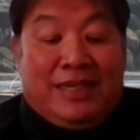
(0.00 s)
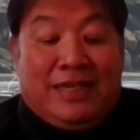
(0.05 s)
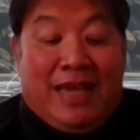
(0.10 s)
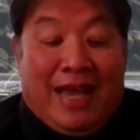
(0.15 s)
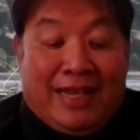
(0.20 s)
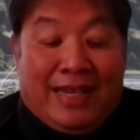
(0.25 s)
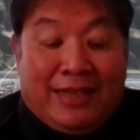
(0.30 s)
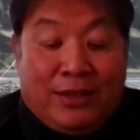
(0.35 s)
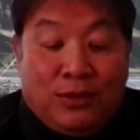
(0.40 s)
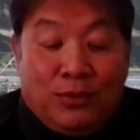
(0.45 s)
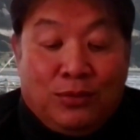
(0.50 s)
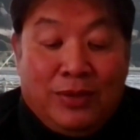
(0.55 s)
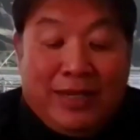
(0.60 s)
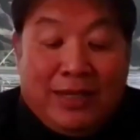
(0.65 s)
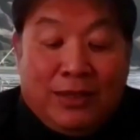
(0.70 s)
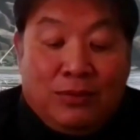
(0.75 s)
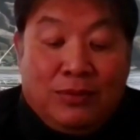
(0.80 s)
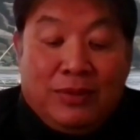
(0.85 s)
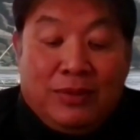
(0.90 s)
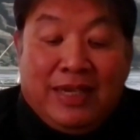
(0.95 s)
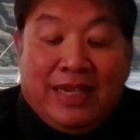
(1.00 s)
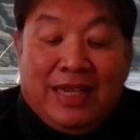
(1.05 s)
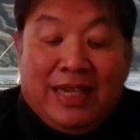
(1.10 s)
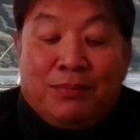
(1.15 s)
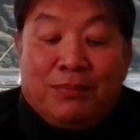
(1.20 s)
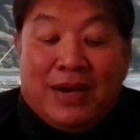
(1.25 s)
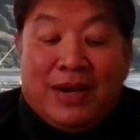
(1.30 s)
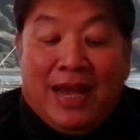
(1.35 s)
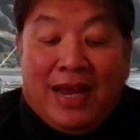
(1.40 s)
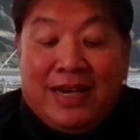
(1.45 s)
Satu itu di
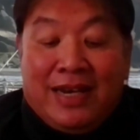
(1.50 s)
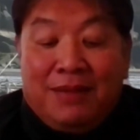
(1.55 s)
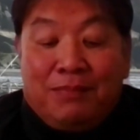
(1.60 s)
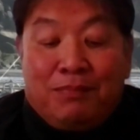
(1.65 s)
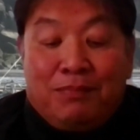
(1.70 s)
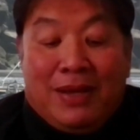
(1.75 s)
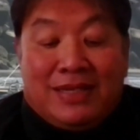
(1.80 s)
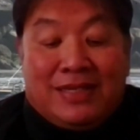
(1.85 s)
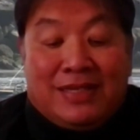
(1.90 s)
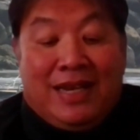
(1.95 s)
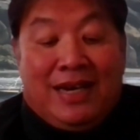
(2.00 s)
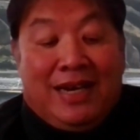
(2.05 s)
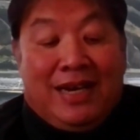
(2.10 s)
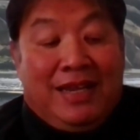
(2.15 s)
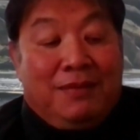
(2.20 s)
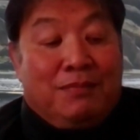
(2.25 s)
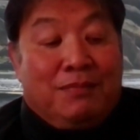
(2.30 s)
Ibrani pasal